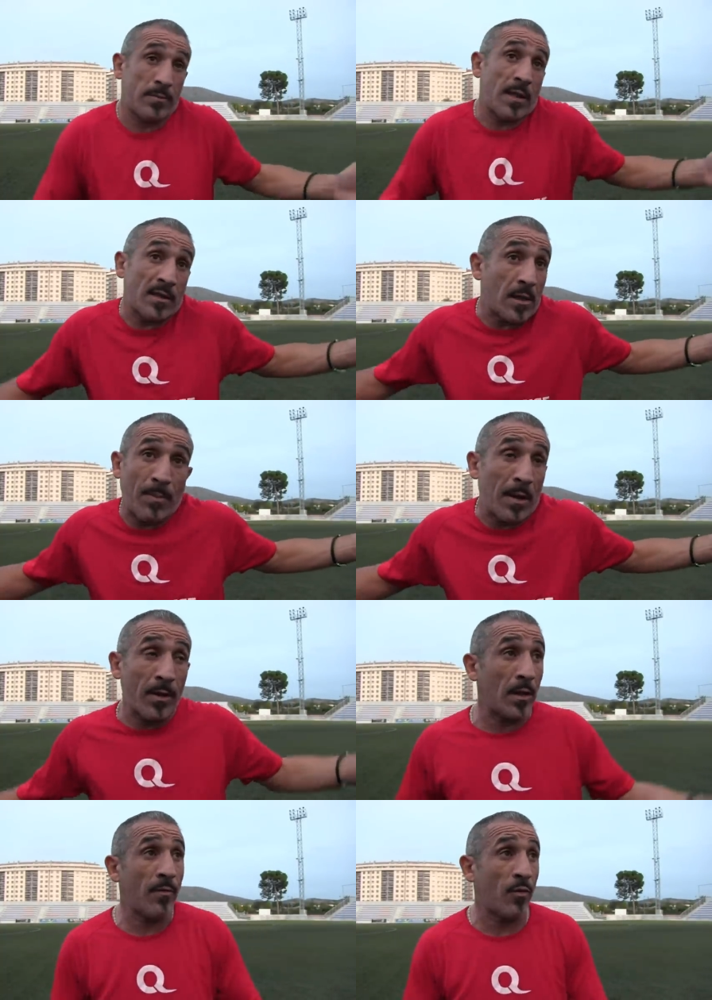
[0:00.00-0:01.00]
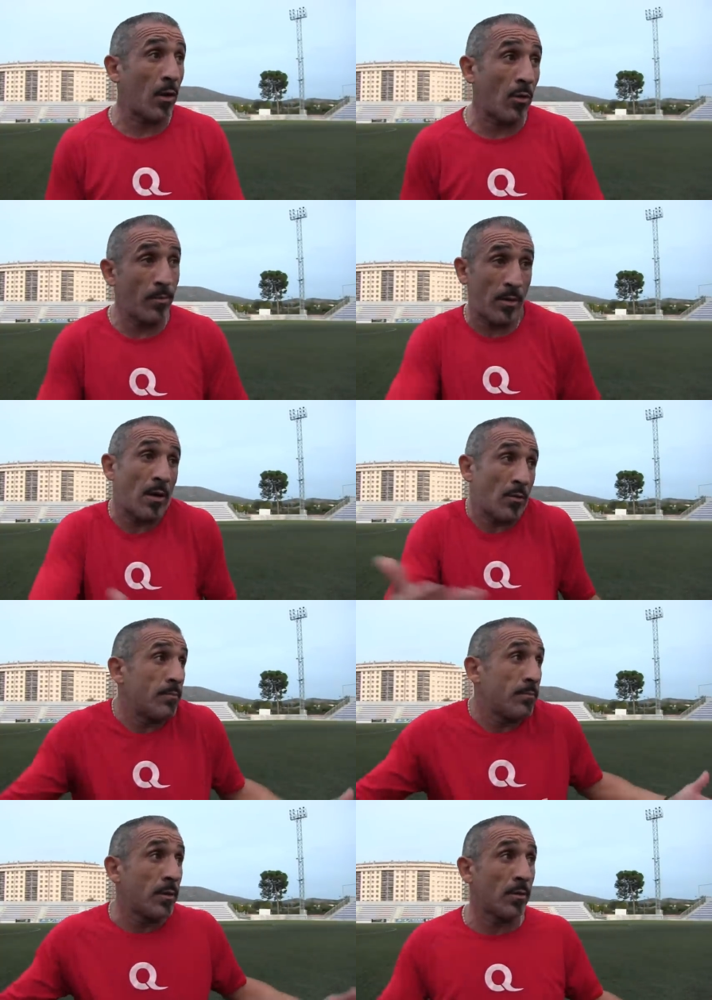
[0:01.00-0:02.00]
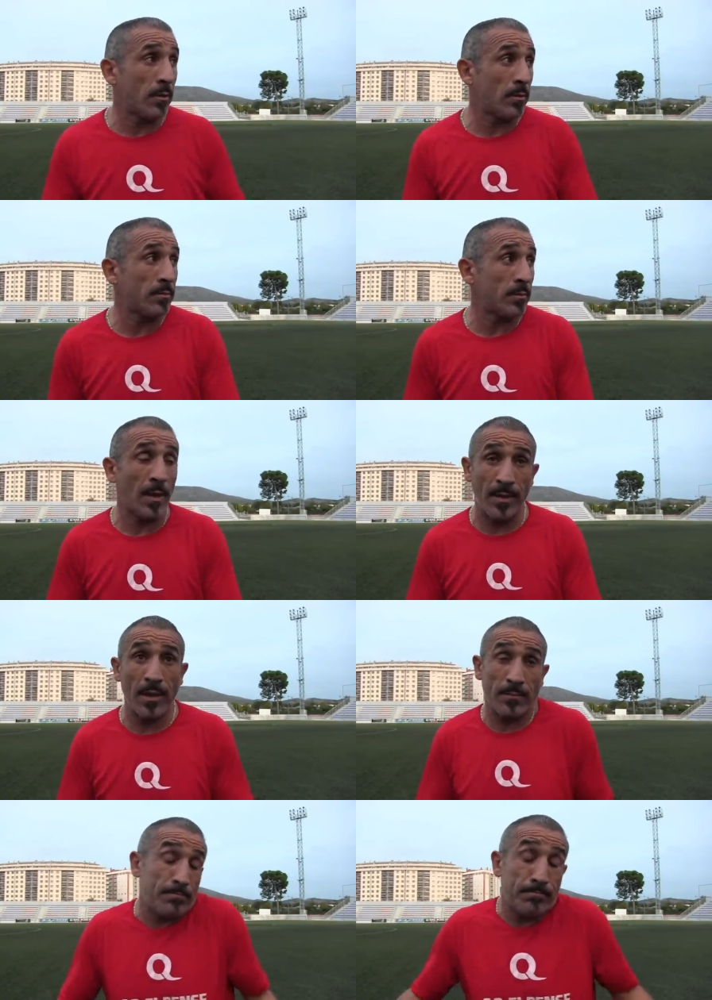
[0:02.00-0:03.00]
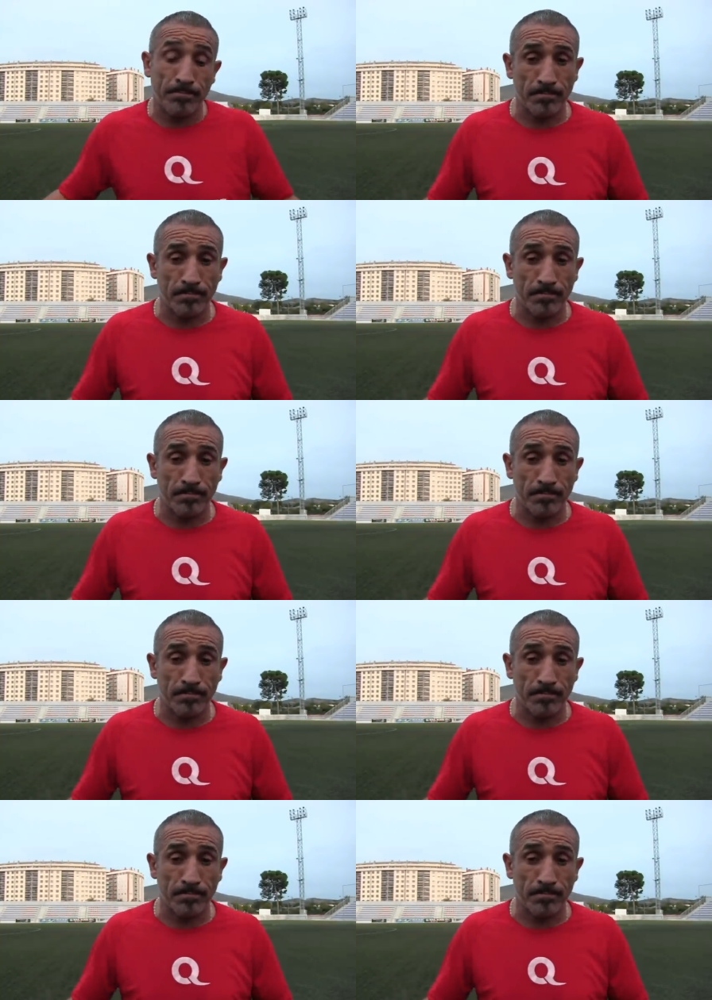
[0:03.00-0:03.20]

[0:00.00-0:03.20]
nadie se esperaba que de ahí fuera gol, pero claro, pero Damián